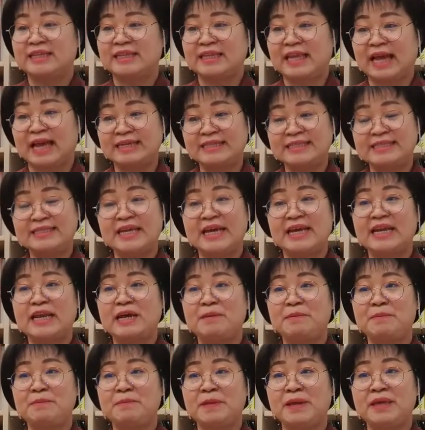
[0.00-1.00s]
다른
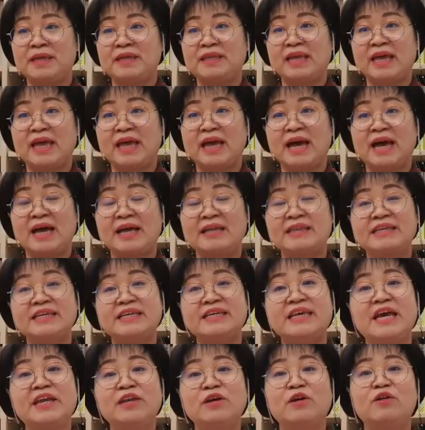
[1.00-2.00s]
사람에 대한
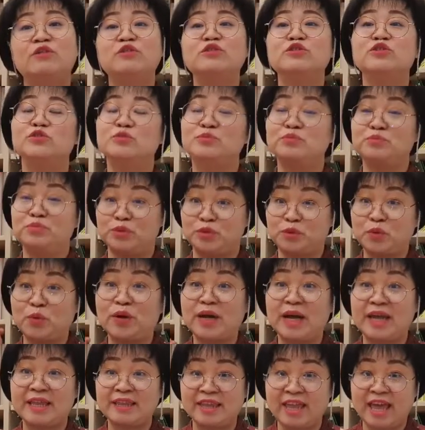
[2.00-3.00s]
이해력은 좀
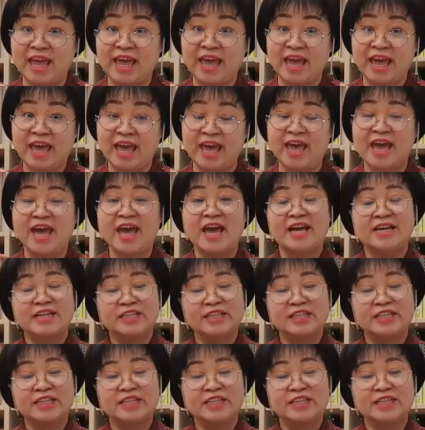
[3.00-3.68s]
부족한데